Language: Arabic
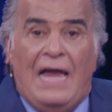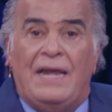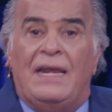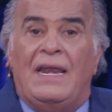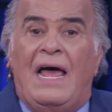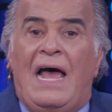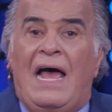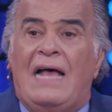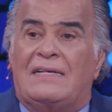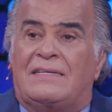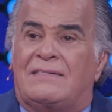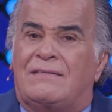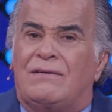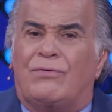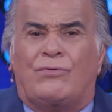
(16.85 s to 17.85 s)

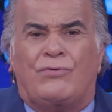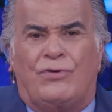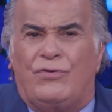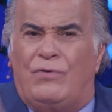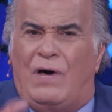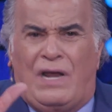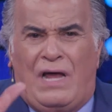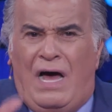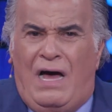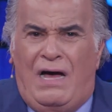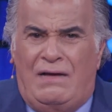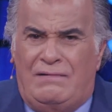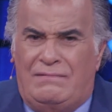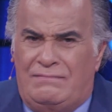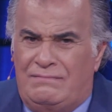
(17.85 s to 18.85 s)
الناس تركض وراء
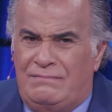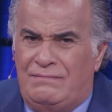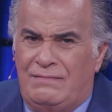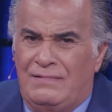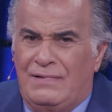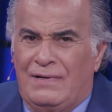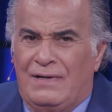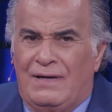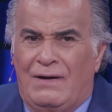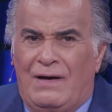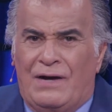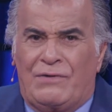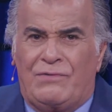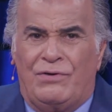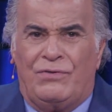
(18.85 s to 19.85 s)

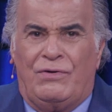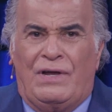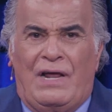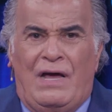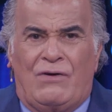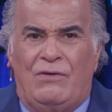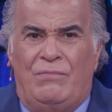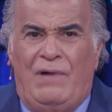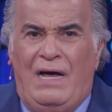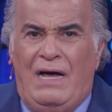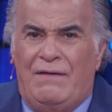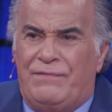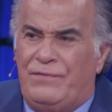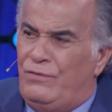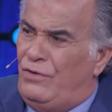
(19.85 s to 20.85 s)
اركض وراكم
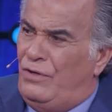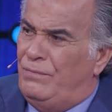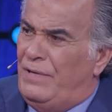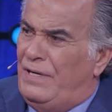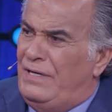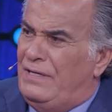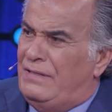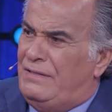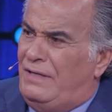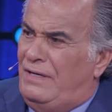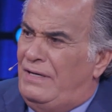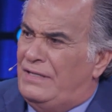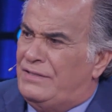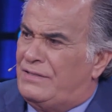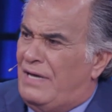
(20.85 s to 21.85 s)
حافي وعبيتي
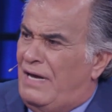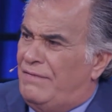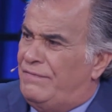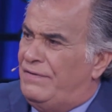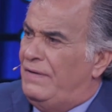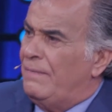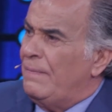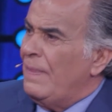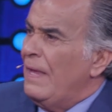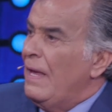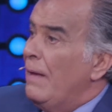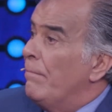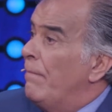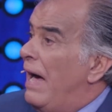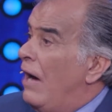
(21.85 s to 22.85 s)
على اجتافي
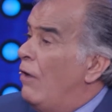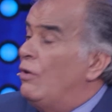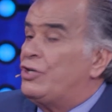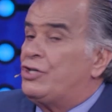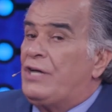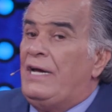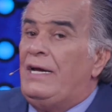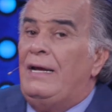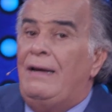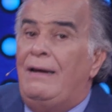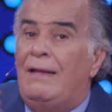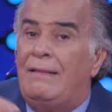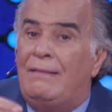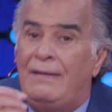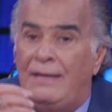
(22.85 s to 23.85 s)
ما هو الشيء
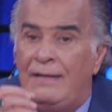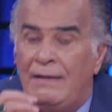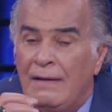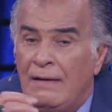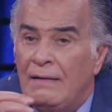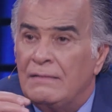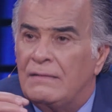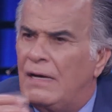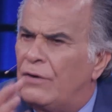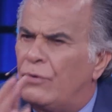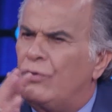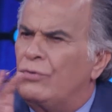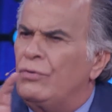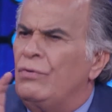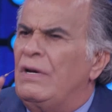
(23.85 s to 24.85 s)
الذي
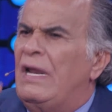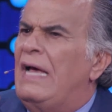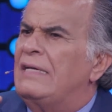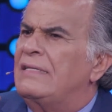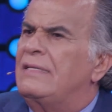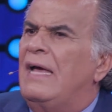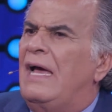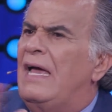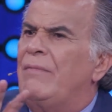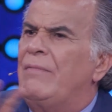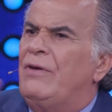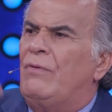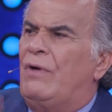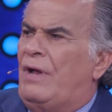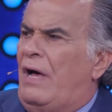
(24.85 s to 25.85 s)
تركض الناس
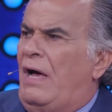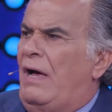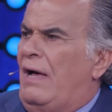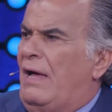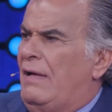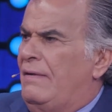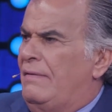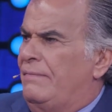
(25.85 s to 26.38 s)
دائما وراءه